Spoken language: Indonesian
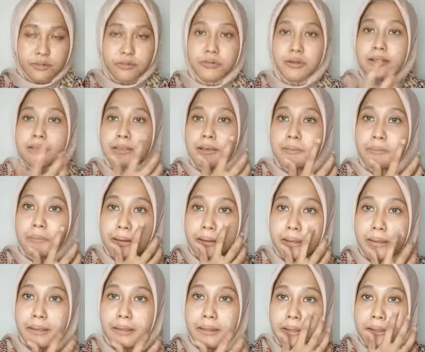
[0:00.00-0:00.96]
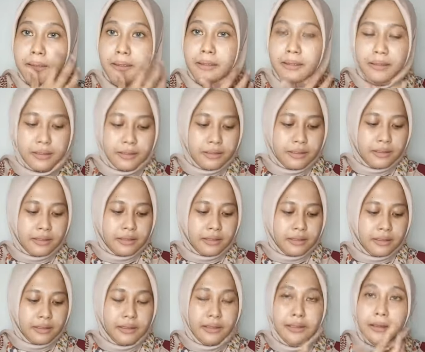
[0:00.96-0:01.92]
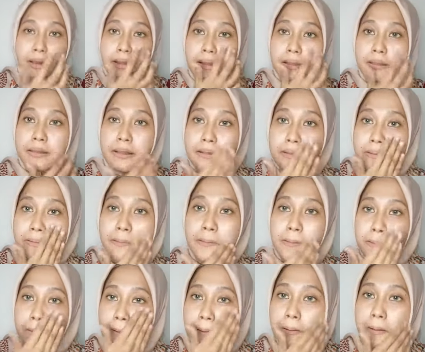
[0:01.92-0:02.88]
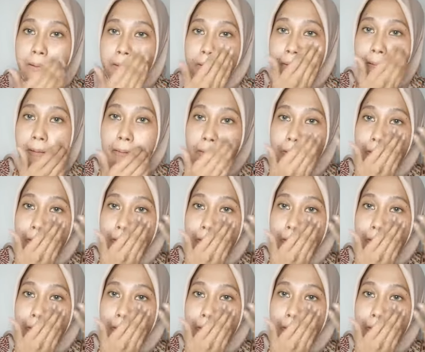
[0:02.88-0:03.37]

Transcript: langsung aja pakai ini sunscreen ini